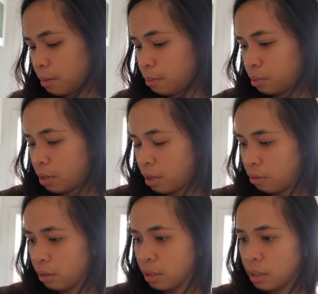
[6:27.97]
Tapos ayaw
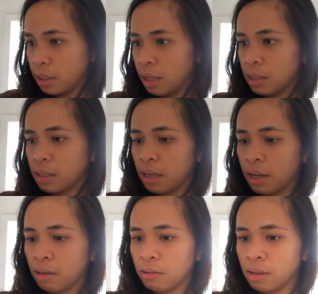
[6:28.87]
na lides. Eh,
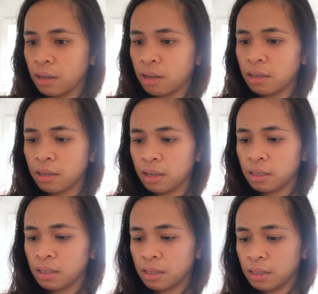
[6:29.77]
ayaw na
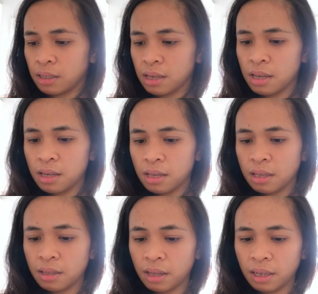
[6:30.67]
lides
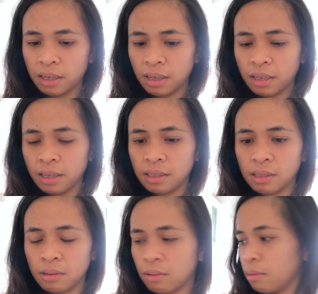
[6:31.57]
ng danggit.
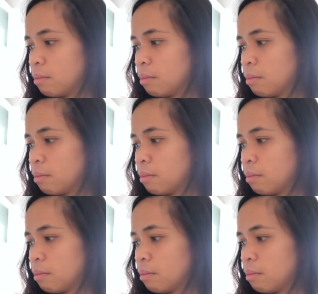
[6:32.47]
So,